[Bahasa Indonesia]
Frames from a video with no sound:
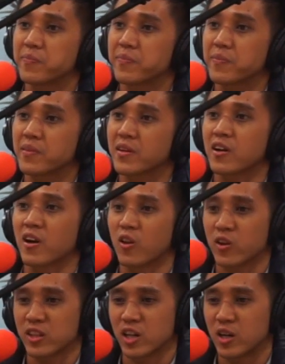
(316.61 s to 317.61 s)
Okay.
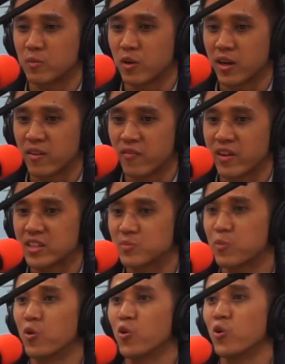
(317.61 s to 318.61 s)
Kalau kita ngomongin
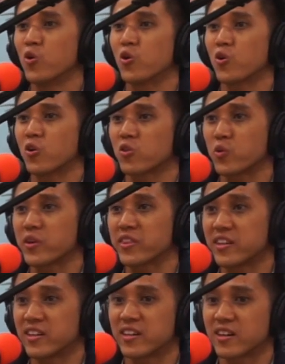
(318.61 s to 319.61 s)
Facebook,
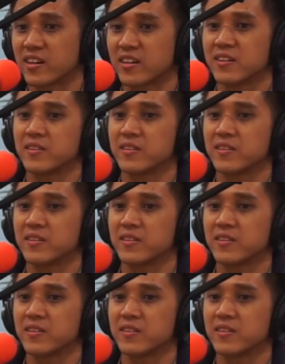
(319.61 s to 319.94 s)
Twitter,